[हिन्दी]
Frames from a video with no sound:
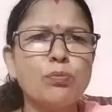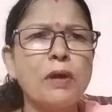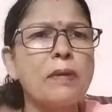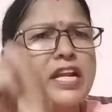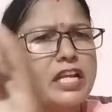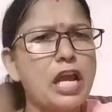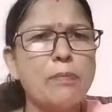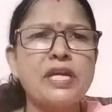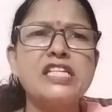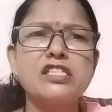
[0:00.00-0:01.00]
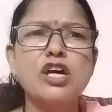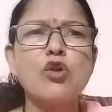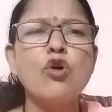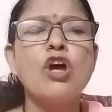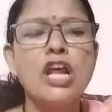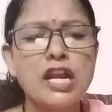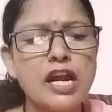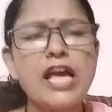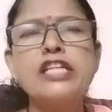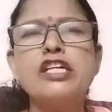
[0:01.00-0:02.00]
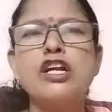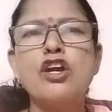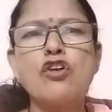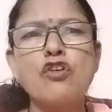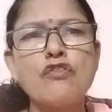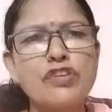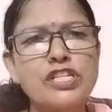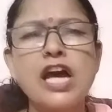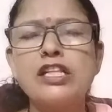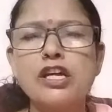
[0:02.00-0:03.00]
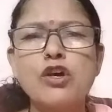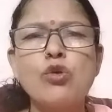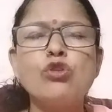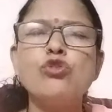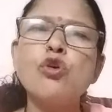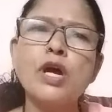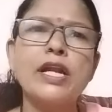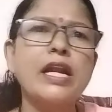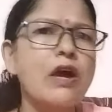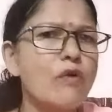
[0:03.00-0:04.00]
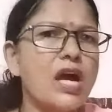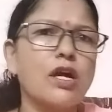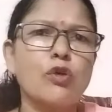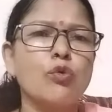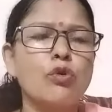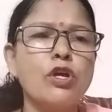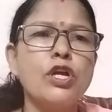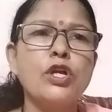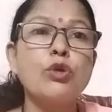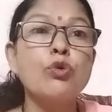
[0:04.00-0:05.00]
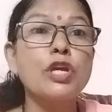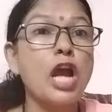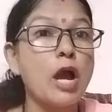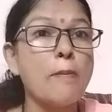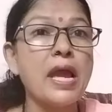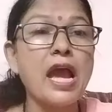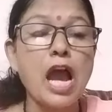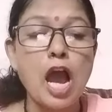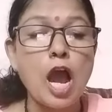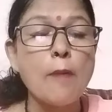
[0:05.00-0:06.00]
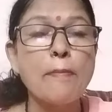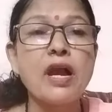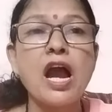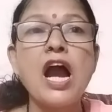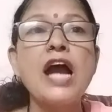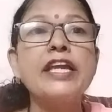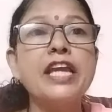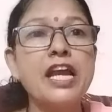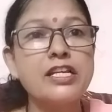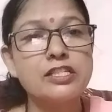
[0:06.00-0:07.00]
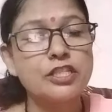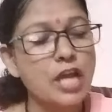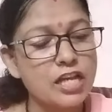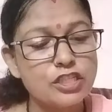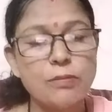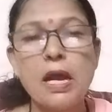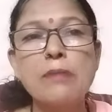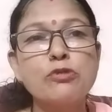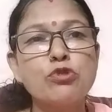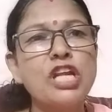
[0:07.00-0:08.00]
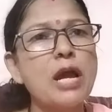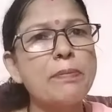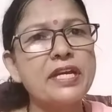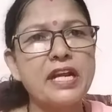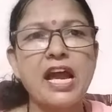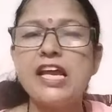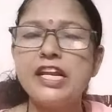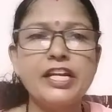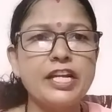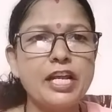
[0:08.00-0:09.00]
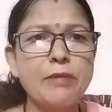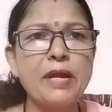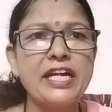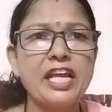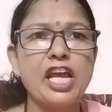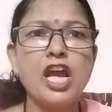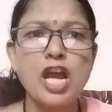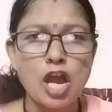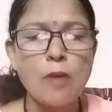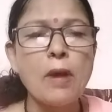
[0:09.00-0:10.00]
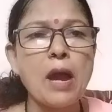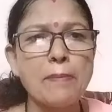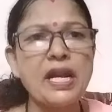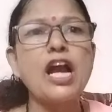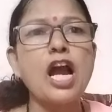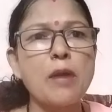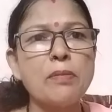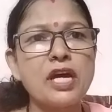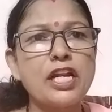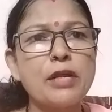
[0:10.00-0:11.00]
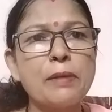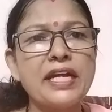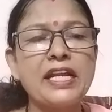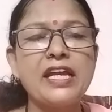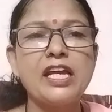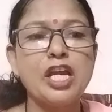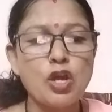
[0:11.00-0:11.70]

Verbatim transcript: तुम हमारे खिलाफ केस करो लड़ाई झगड़े करो फसाद करो जो करना वहाँ करो क्योंकि हमें आपका ये यहाँ जवाब सुनने आपकी राय लेने नहीं बैठे हम अपना काम करने बैठे